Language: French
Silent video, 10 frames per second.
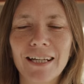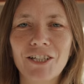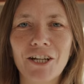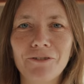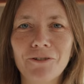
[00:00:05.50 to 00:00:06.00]

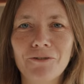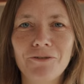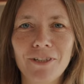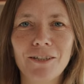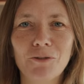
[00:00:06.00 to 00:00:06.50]
j'avais
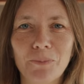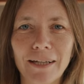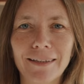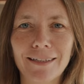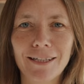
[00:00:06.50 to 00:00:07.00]
envie de
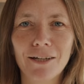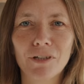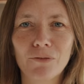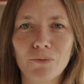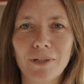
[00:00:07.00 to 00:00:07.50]
partager
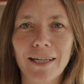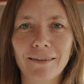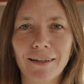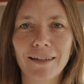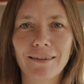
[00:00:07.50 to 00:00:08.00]
avec vous
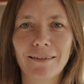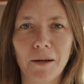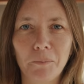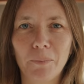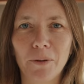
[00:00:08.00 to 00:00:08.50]
quatre
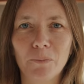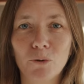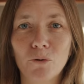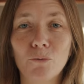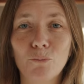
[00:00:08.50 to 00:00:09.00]
étapes
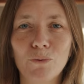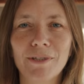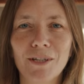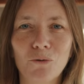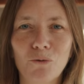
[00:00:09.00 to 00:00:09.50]
pour que vous
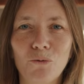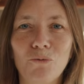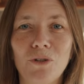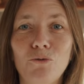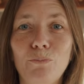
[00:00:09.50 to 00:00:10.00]
puissiez
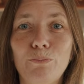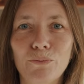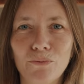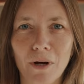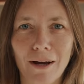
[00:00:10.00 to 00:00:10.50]
retrouver du
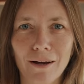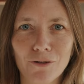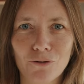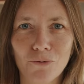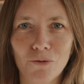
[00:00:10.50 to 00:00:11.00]
pouvoir
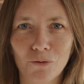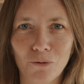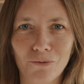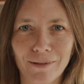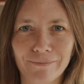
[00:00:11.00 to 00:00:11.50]
sur
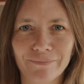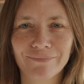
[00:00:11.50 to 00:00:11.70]
votre vie.